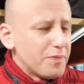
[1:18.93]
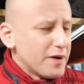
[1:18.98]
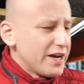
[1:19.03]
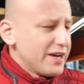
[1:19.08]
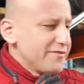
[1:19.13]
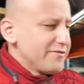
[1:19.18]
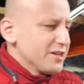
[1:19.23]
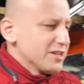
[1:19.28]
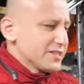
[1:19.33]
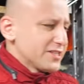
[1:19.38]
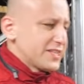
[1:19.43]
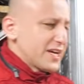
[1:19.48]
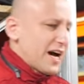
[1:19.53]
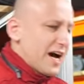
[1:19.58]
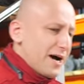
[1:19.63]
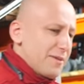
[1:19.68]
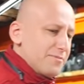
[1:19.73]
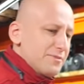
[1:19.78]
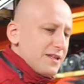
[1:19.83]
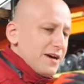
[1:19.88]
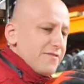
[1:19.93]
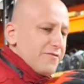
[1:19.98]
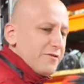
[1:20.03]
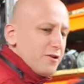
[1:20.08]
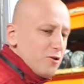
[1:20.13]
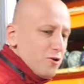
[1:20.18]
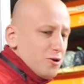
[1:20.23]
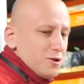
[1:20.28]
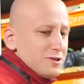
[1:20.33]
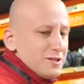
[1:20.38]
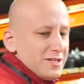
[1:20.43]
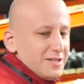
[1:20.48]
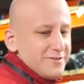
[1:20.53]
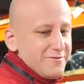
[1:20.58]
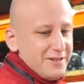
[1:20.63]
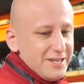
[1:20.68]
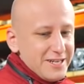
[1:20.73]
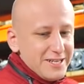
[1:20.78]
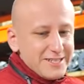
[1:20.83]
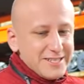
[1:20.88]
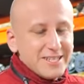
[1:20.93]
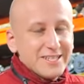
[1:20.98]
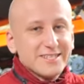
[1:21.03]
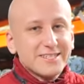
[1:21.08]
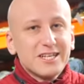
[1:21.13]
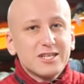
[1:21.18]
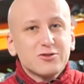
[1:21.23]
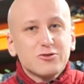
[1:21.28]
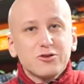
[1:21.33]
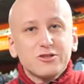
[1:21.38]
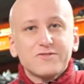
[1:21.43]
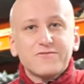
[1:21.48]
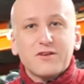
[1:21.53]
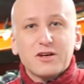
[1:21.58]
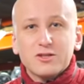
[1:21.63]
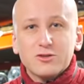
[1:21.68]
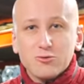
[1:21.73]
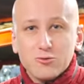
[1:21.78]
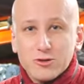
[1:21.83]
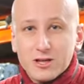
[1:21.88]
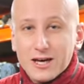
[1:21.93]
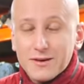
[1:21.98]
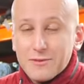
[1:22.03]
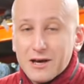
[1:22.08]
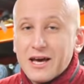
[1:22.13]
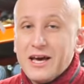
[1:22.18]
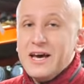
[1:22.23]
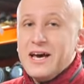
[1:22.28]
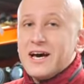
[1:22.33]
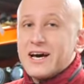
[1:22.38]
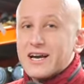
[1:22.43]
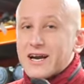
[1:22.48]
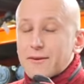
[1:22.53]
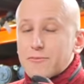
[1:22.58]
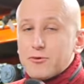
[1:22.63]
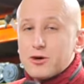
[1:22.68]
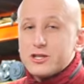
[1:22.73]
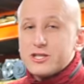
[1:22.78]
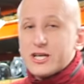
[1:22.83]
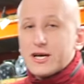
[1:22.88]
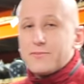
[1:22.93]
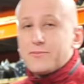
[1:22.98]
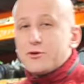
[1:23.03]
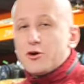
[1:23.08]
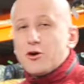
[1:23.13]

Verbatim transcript: появился обновленный двигатель с насос-форсунками. Рабочий